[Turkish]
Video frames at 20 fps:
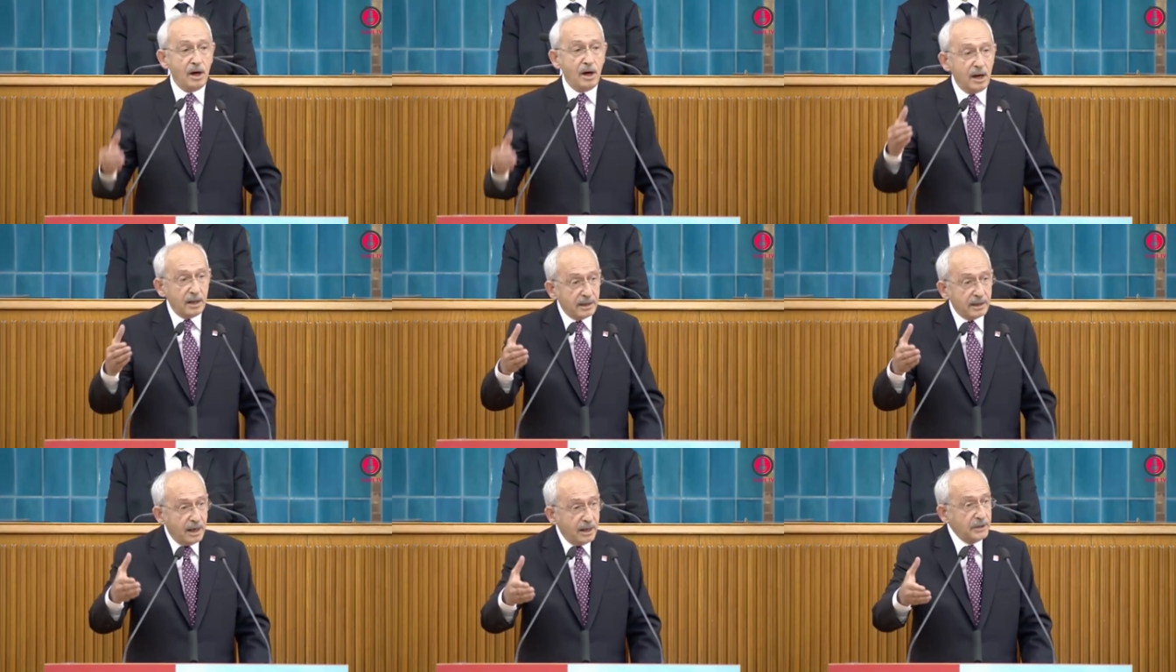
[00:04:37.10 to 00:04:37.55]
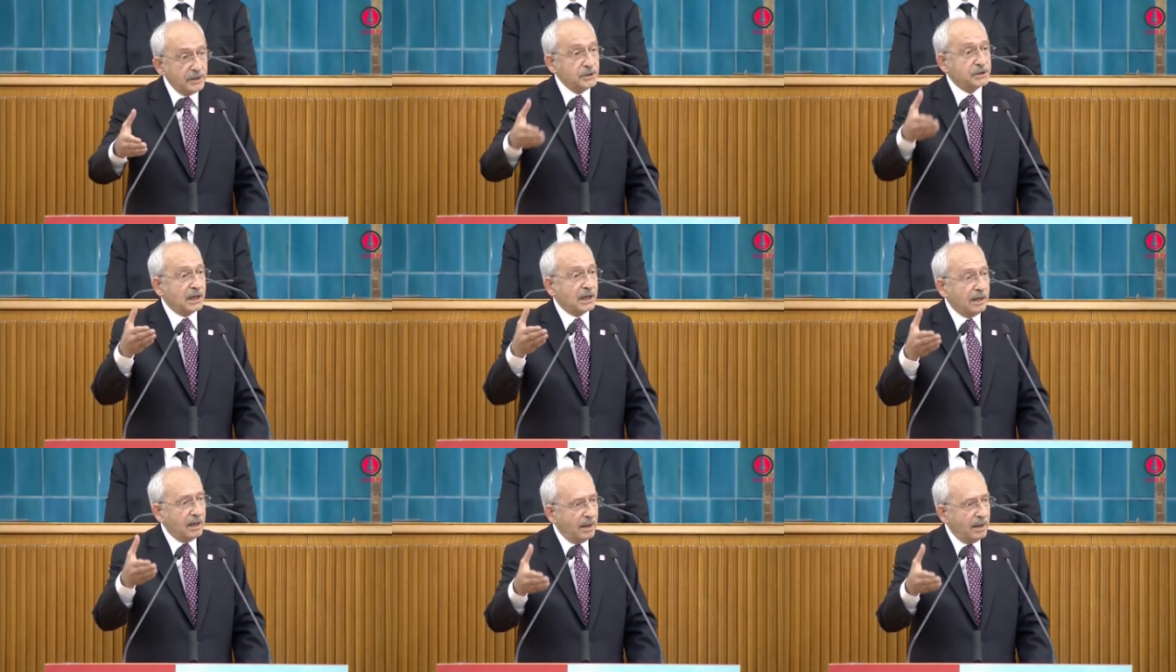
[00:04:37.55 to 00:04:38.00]
Allah'ın
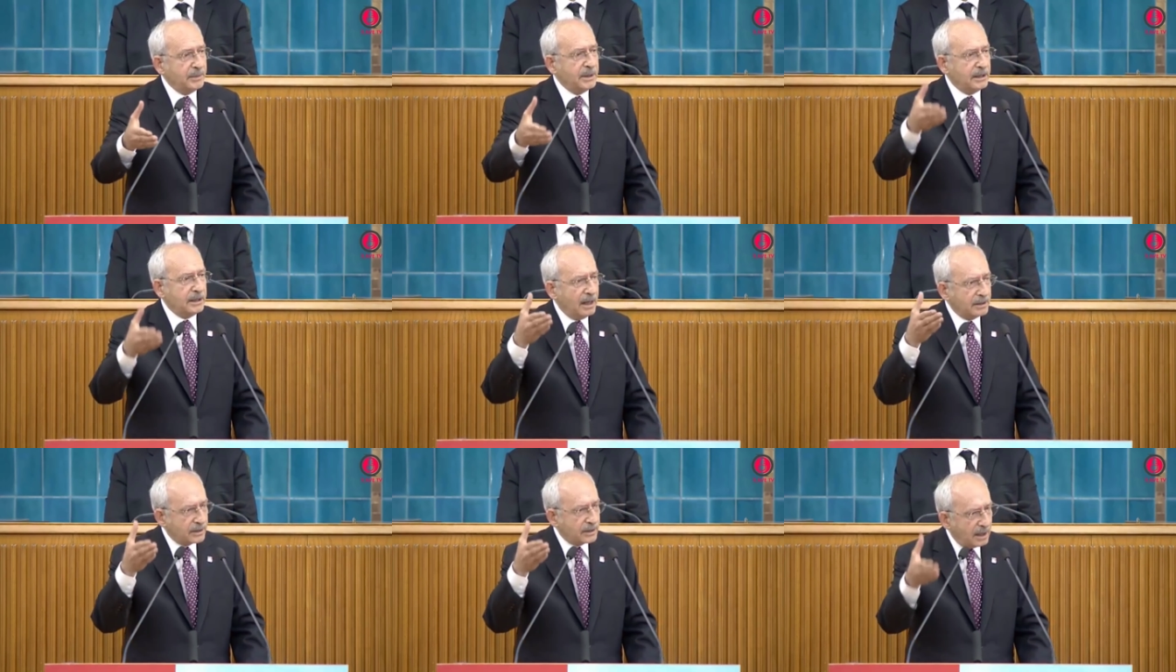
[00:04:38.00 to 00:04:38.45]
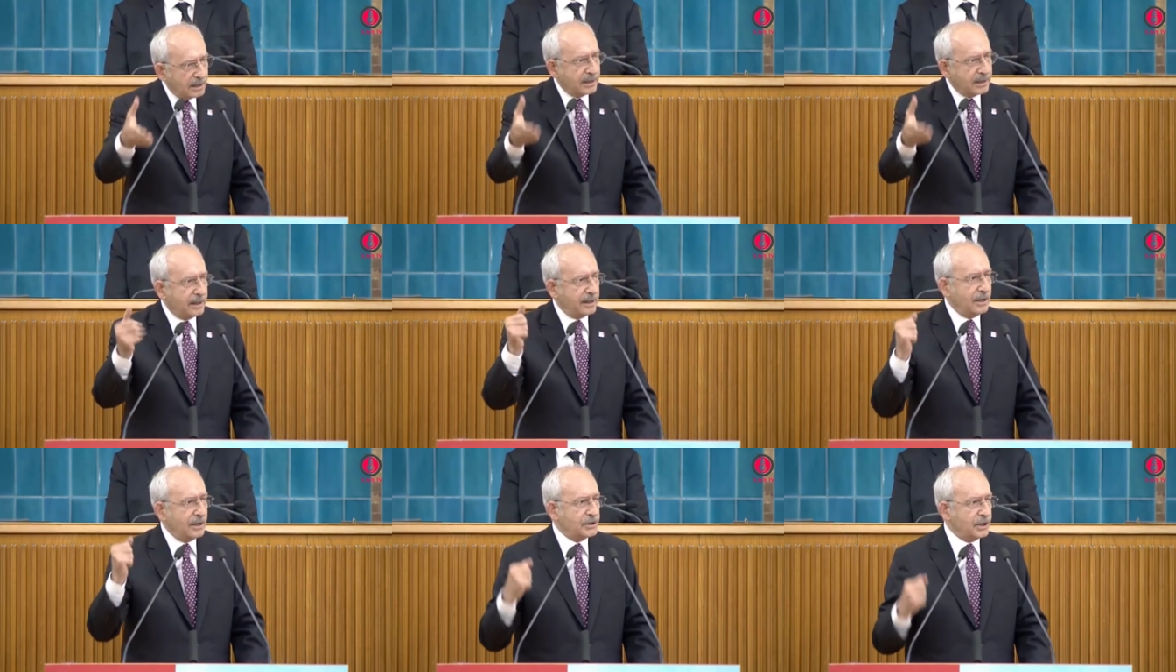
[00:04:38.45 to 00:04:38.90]
kelamıyla
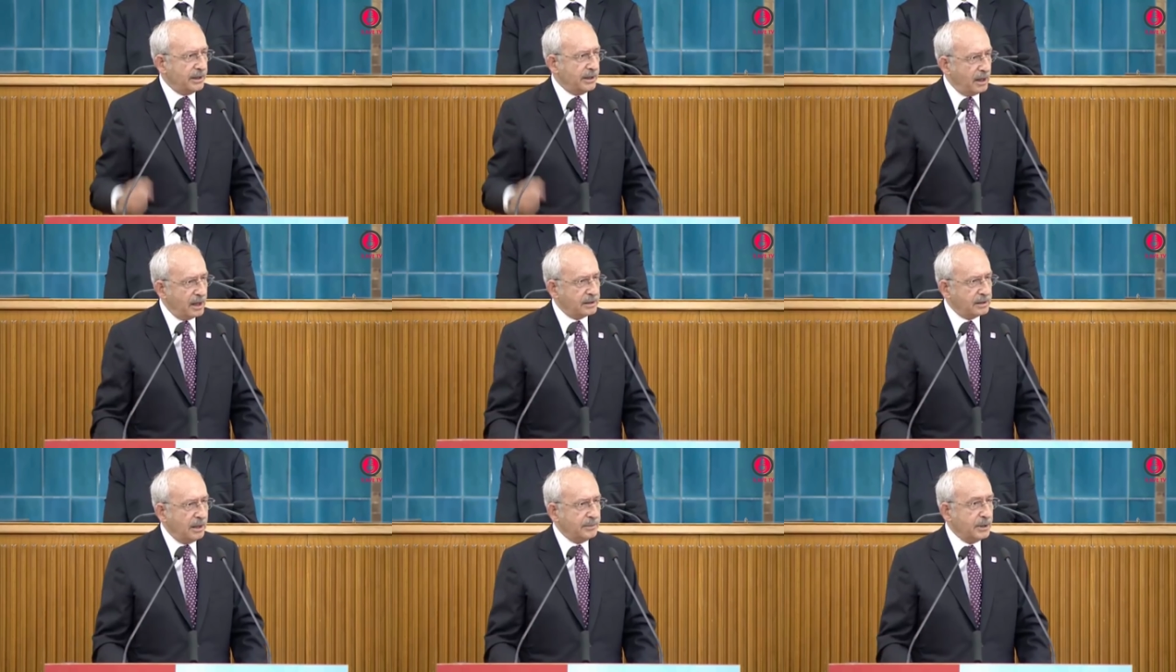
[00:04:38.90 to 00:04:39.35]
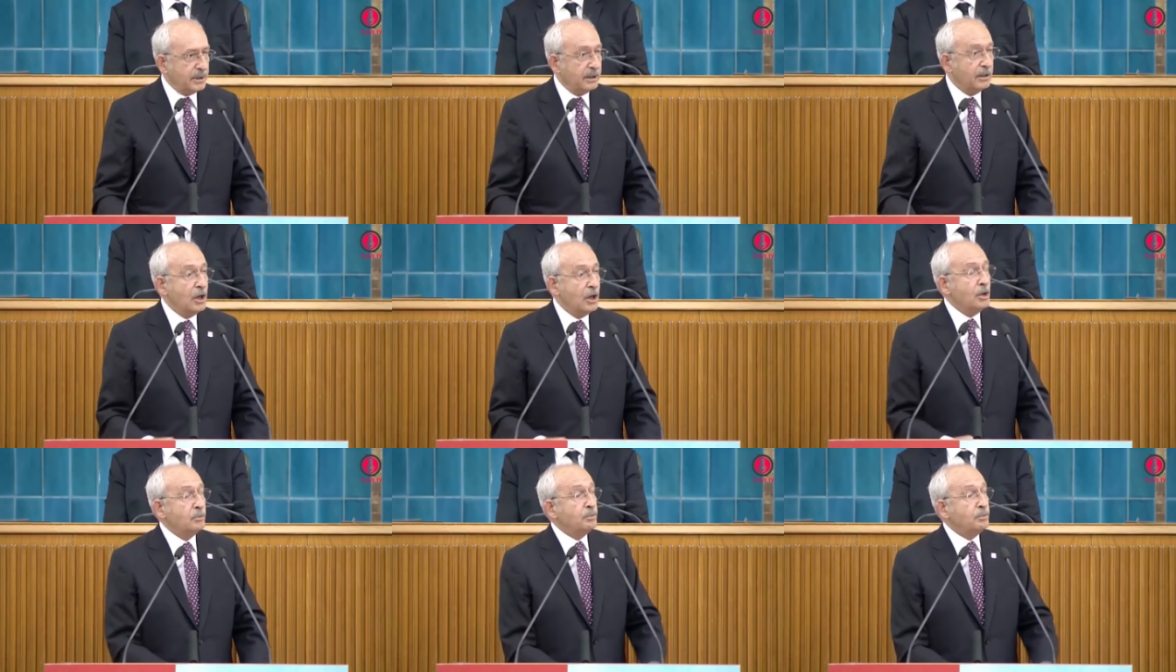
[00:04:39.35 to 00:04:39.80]
dalga geçen adamı
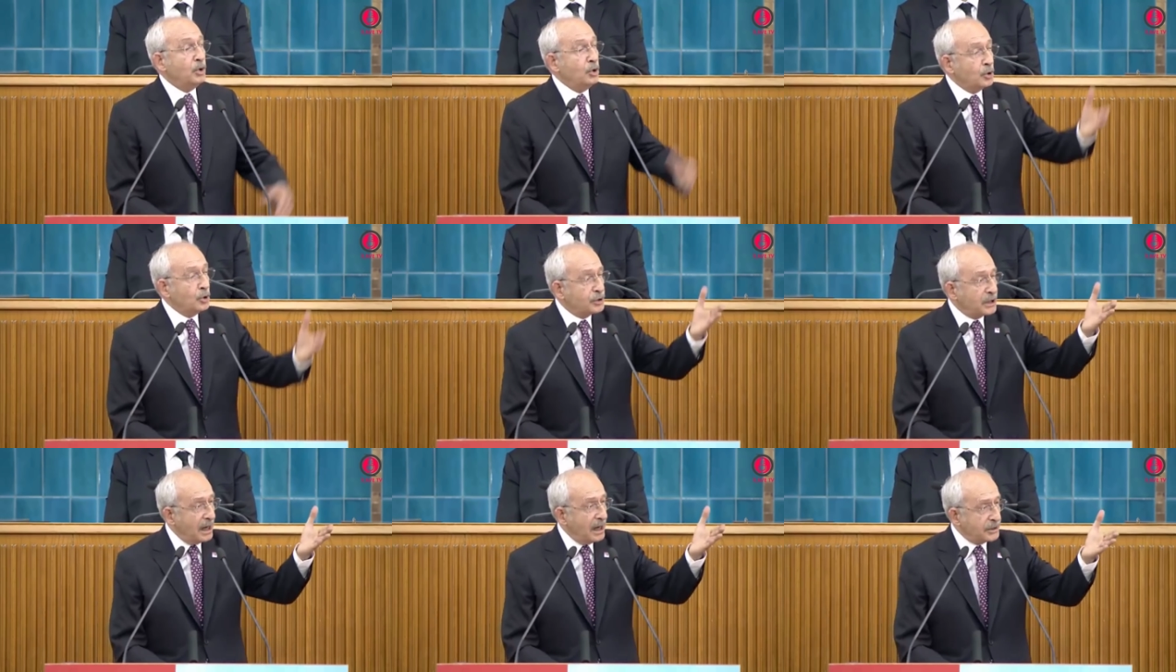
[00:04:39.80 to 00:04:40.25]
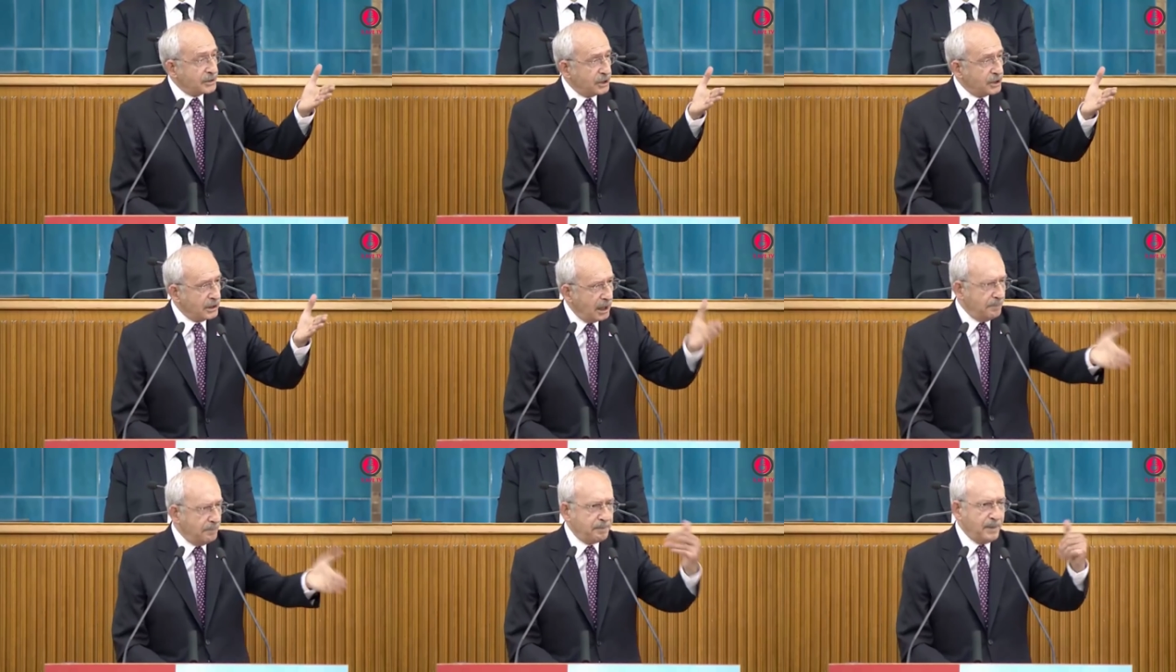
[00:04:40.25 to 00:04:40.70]

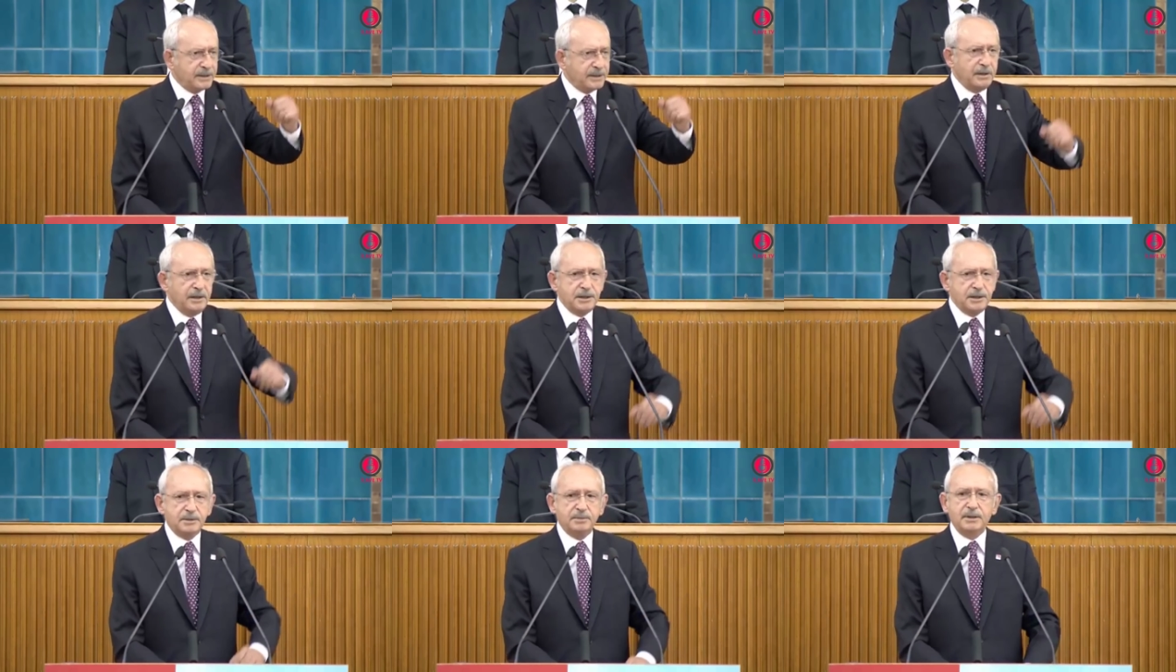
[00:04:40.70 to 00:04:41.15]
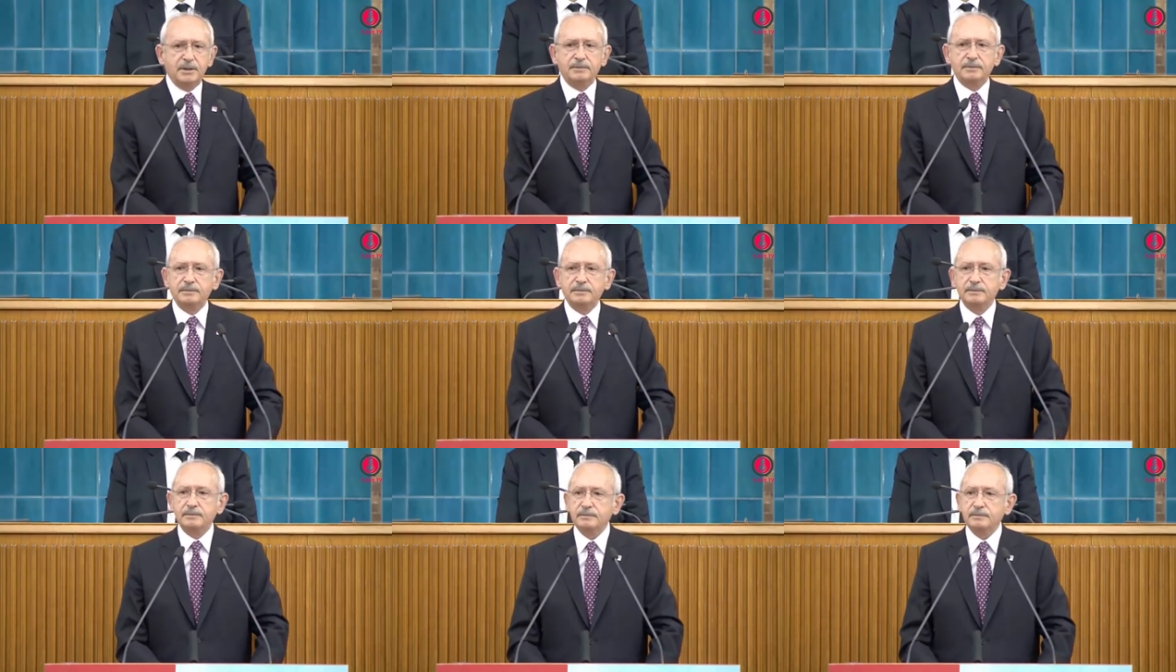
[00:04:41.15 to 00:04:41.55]
büyükelçi yapmadınız mı?